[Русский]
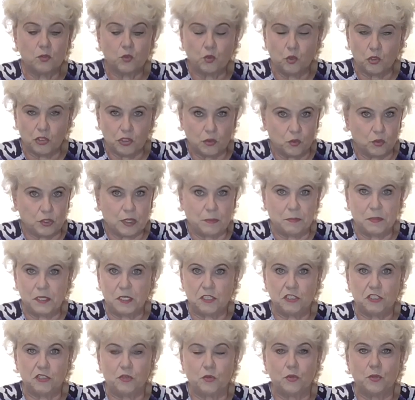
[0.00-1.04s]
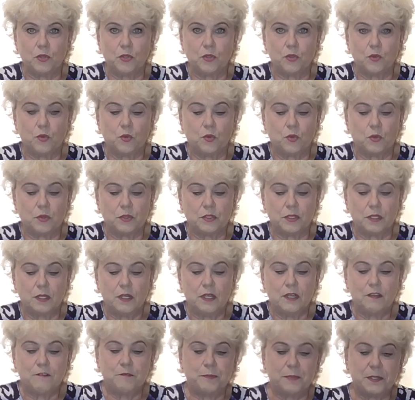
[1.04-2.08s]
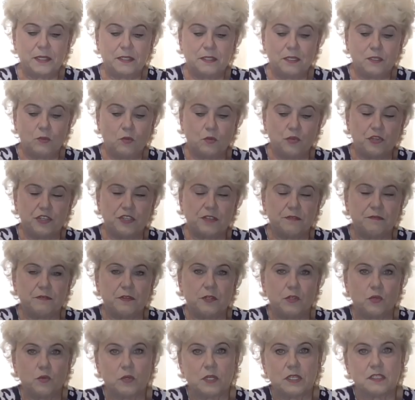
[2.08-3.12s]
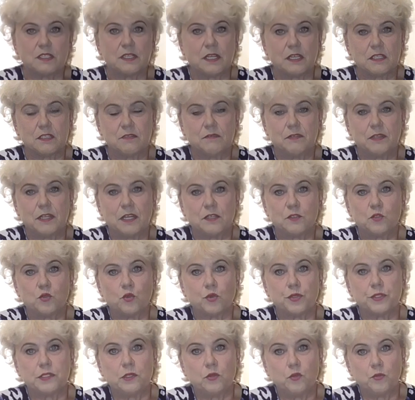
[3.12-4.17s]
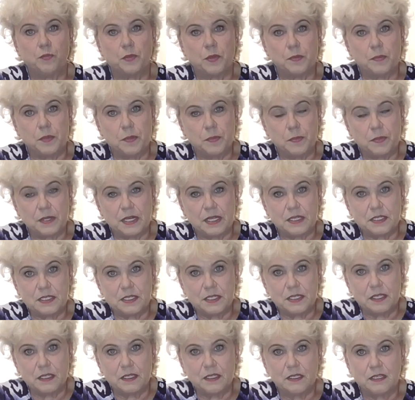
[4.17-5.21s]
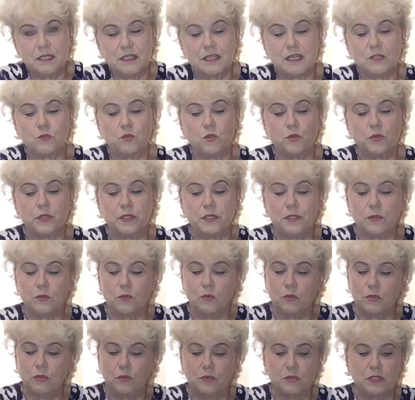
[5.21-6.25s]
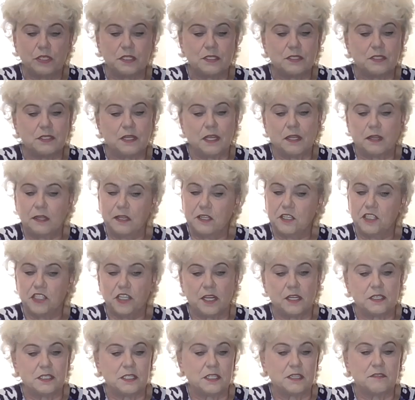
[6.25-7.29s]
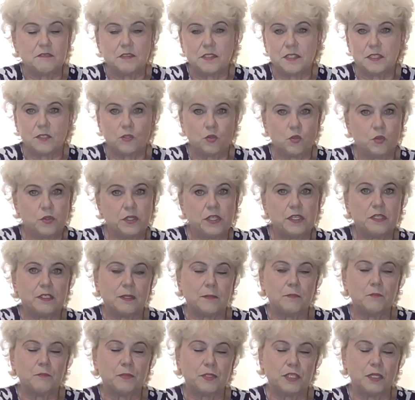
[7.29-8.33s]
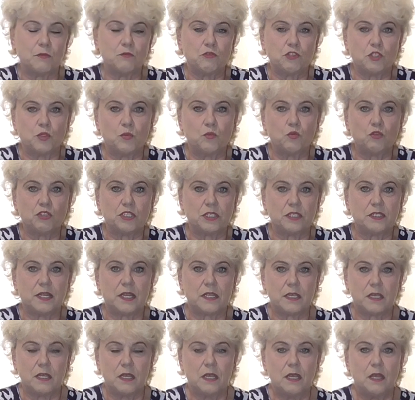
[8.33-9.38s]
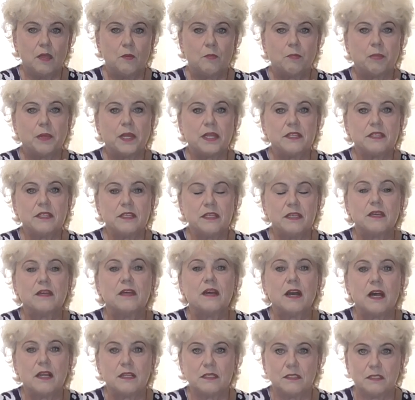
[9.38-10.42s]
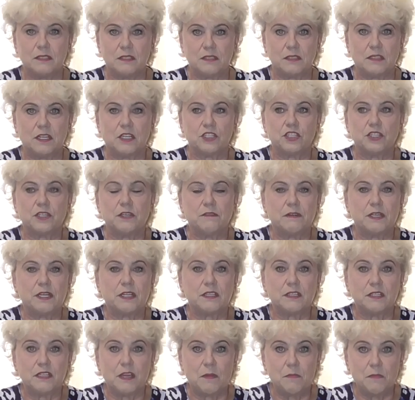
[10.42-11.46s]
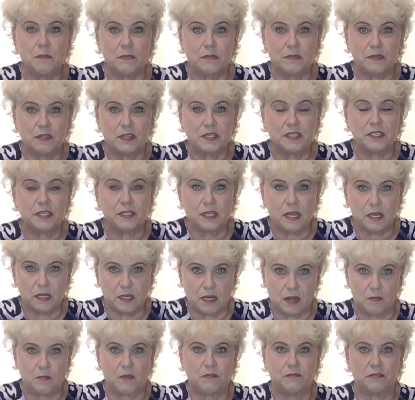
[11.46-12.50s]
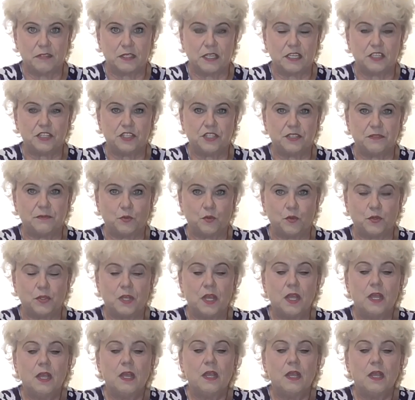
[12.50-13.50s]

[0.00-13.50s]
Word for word: Тоже он облегченный уход. В предыдущем видео рассказывала о сорте «Любимый праздник», который он у нас отличается от всех других, там, потому что может дать плоды гиганты. Даже, говорят, до, до килограмма выращивают.